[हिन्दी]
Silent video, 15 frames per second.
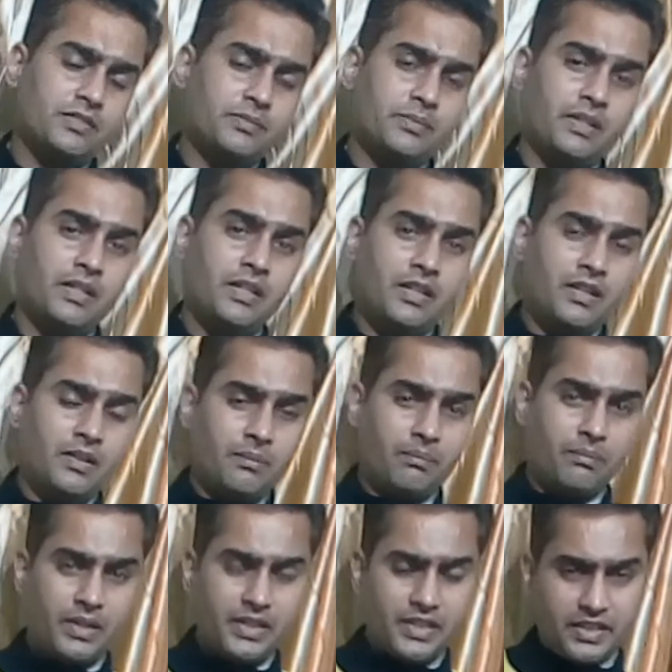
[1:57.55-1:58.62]
इसमें
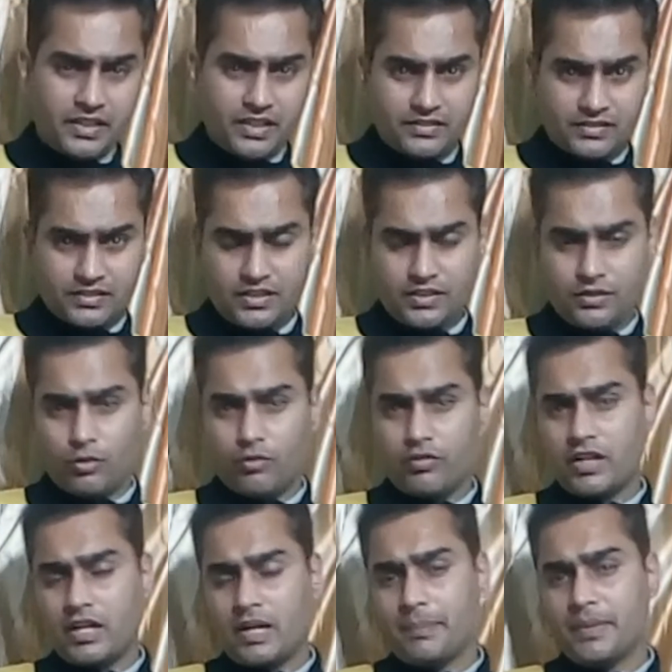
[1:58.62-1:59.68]
मल्टीटास्किंग
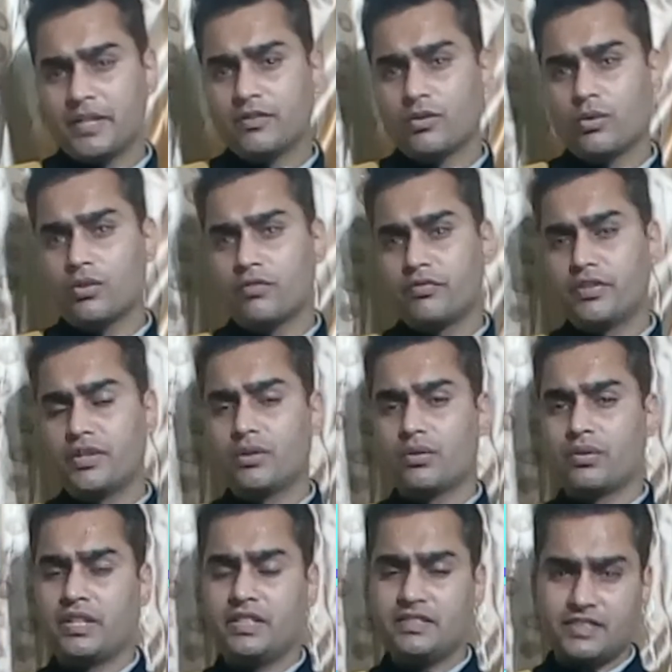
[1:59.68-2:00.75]
ओवरलैपिंग और विंडो
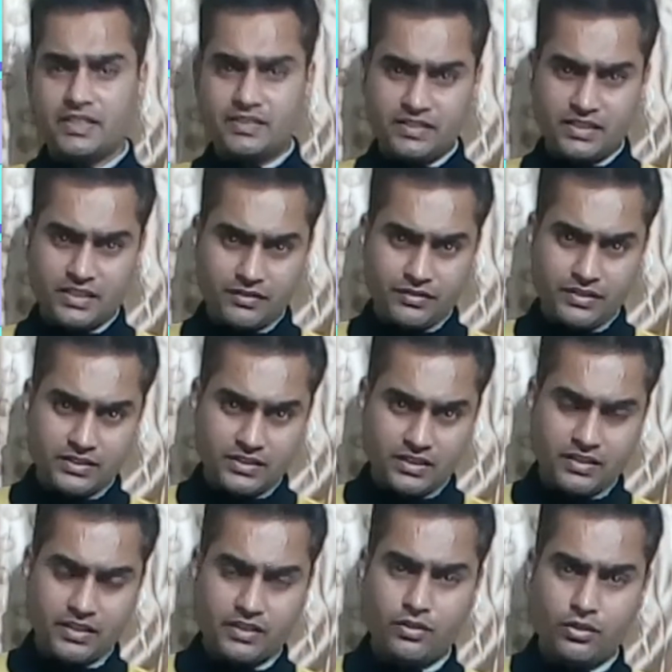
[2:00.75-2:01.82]
रीसाइजिंग का फीचर
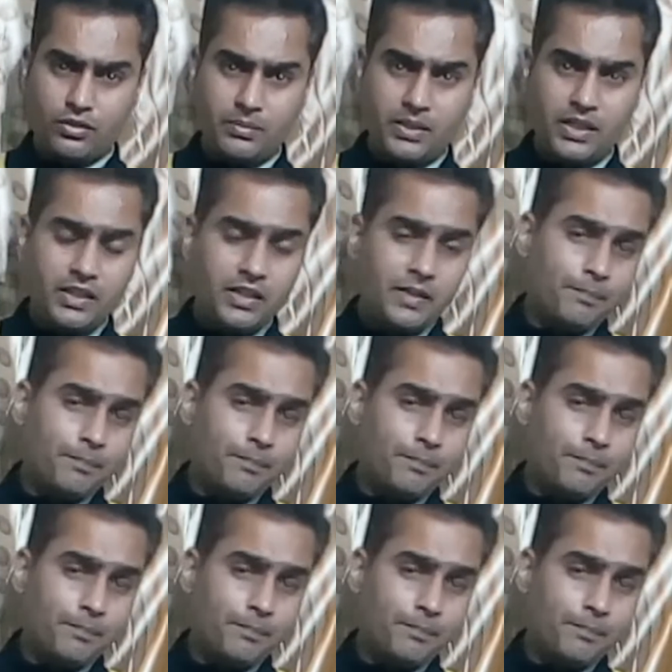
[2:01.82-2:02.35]
देखने को मिले